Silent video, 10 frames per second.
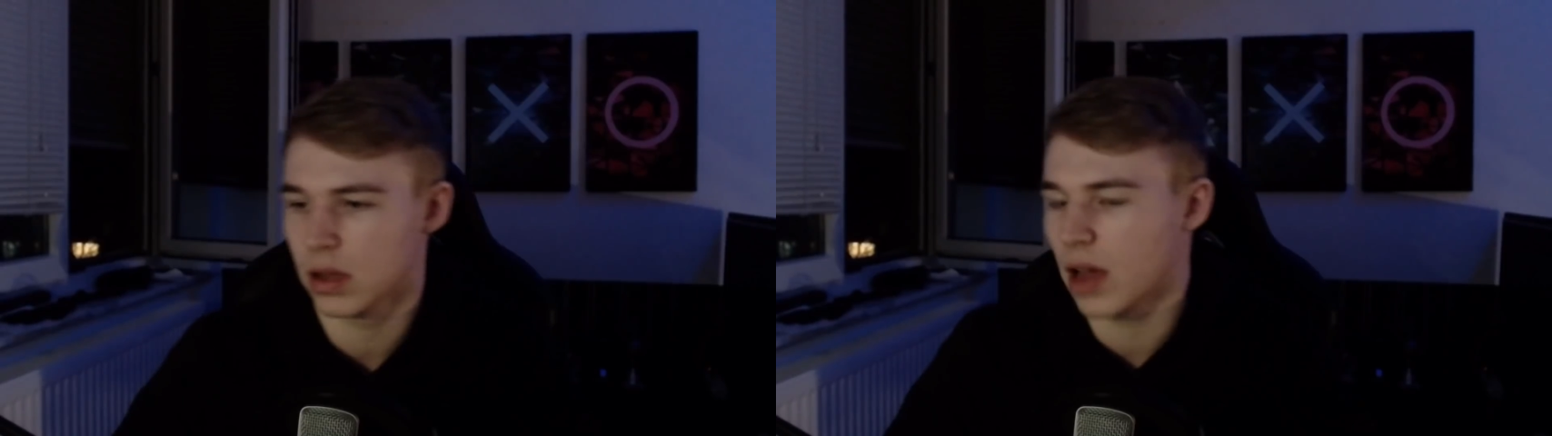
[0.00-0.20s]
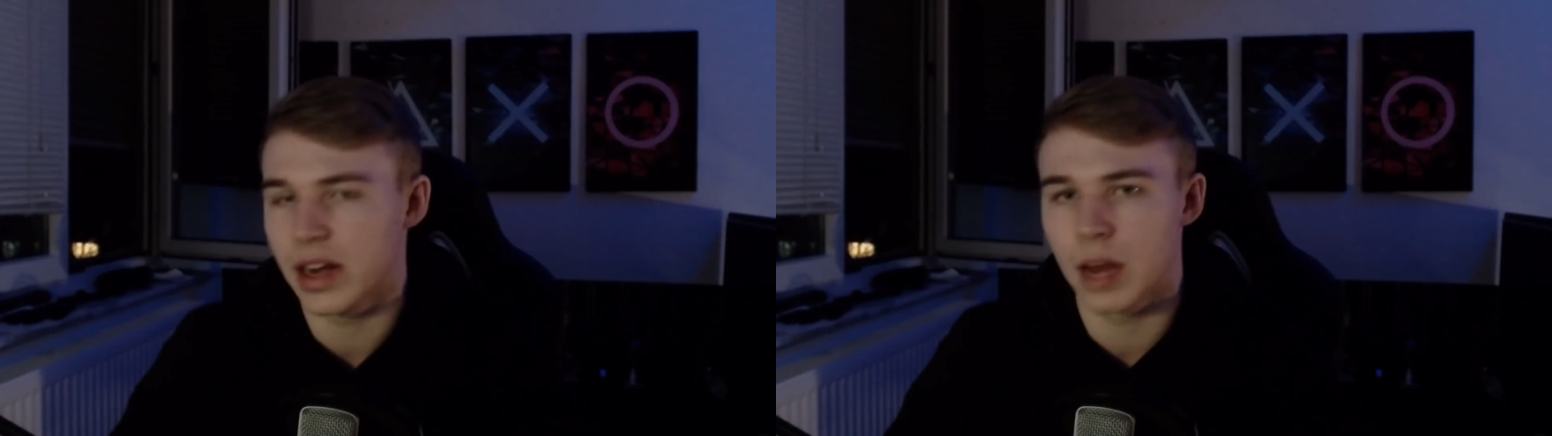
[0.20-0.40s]

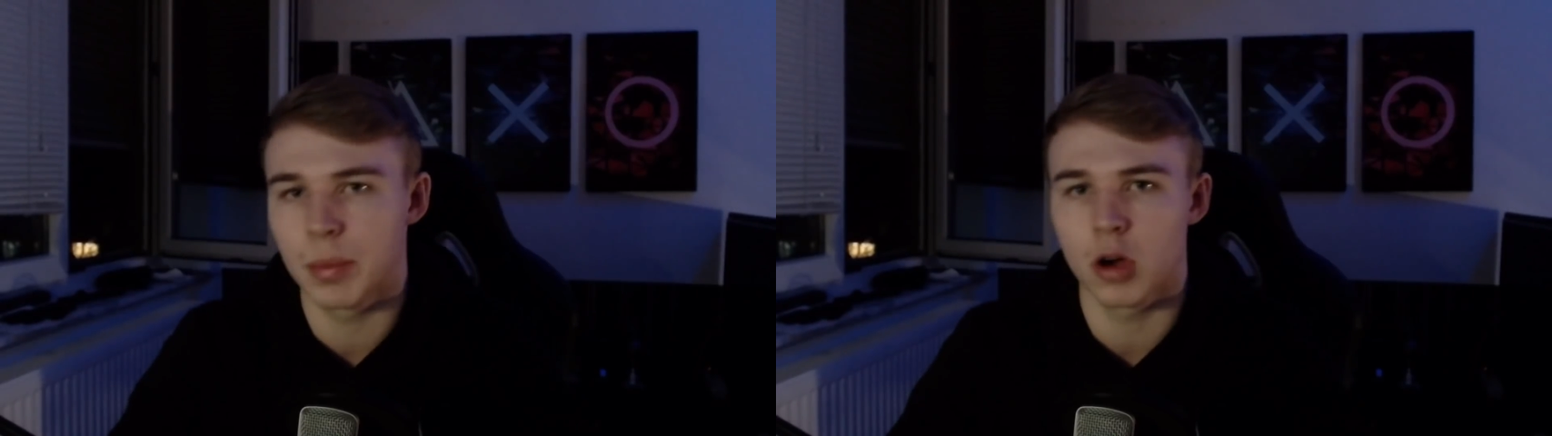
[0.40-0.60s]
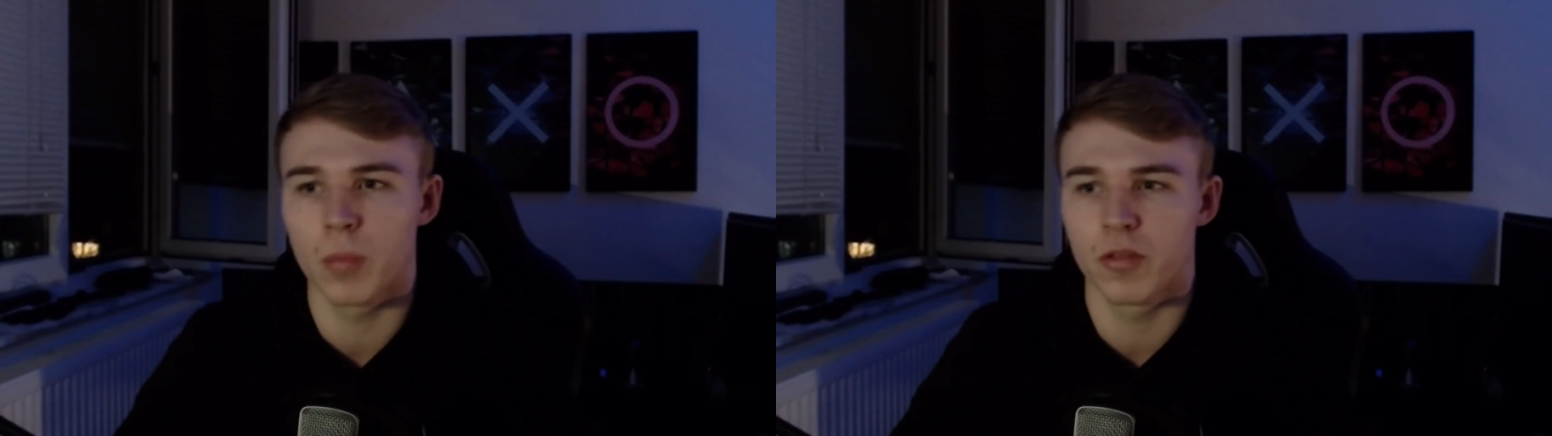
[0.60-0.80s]
einer
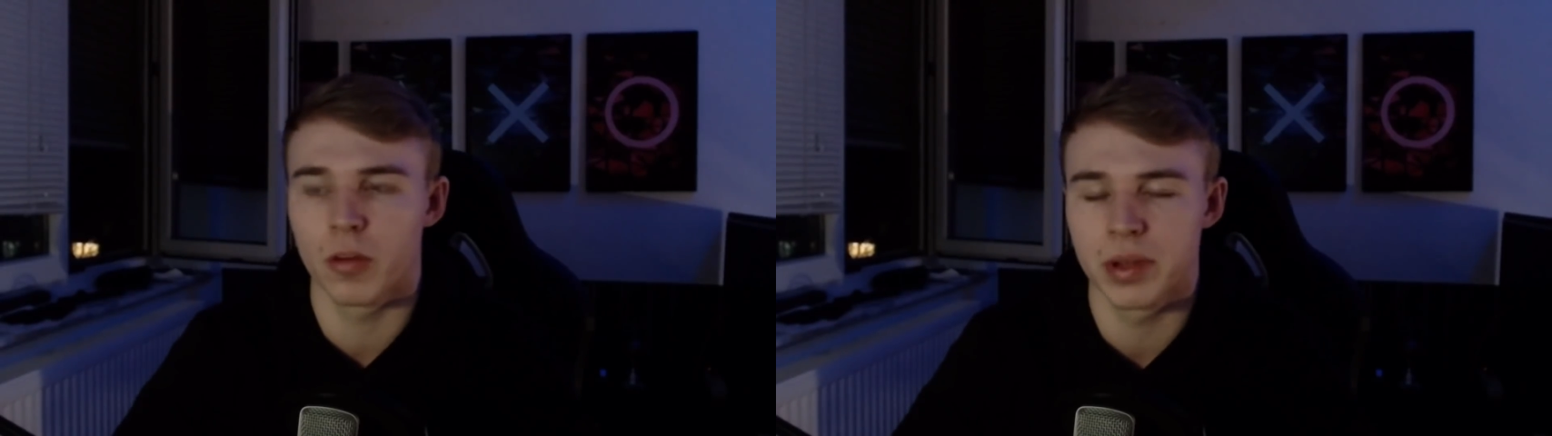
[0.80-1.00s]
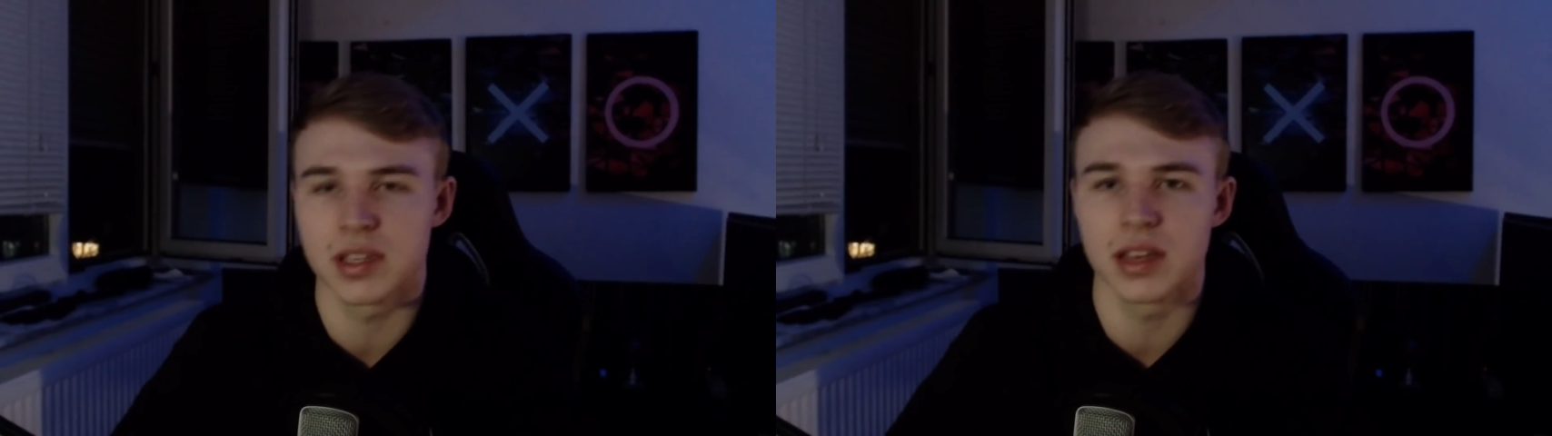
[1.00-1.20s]
bekommt vom
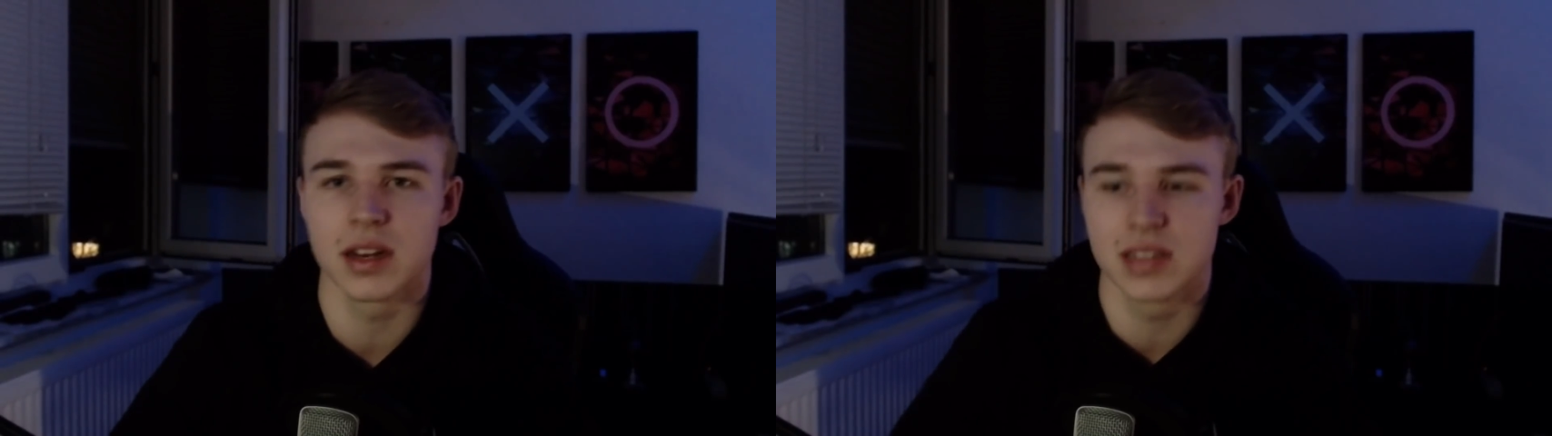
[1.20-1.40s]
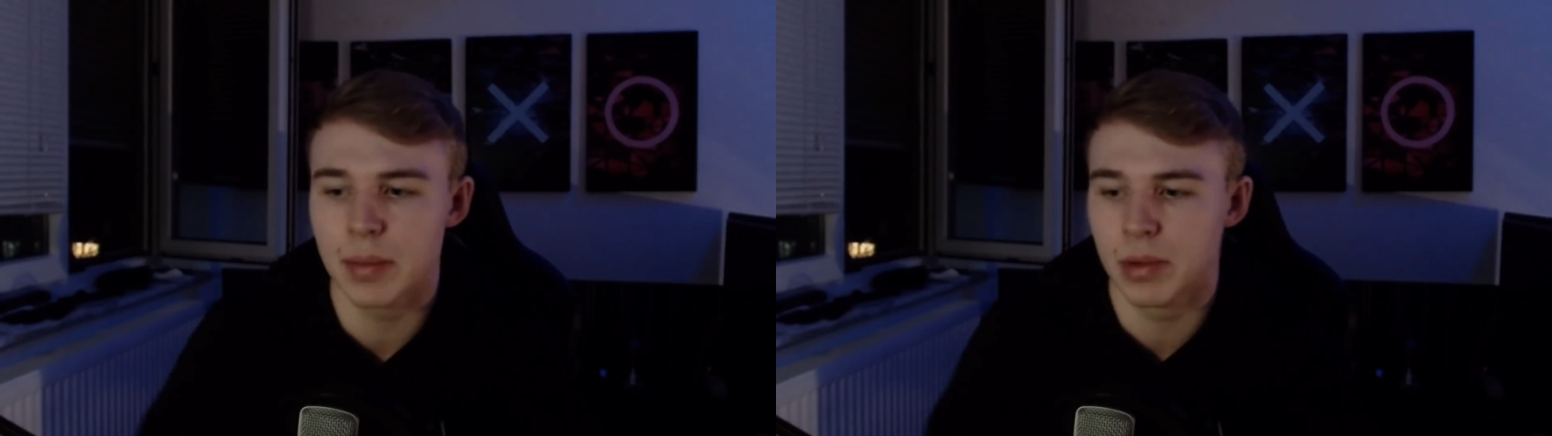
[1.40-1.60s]
PC die
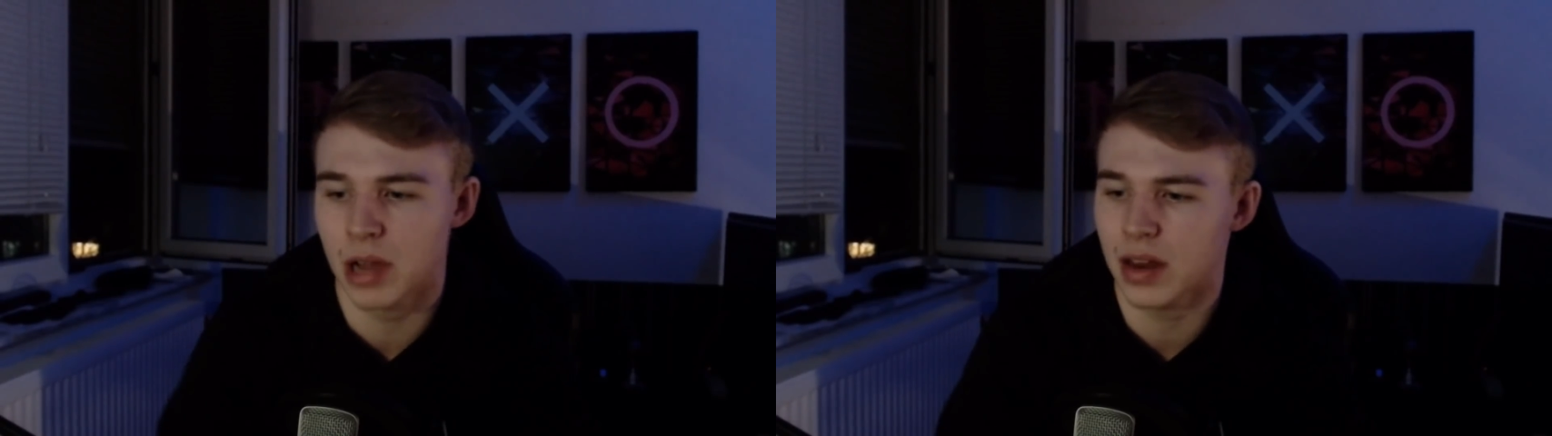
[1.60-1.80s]
10 Milliarden.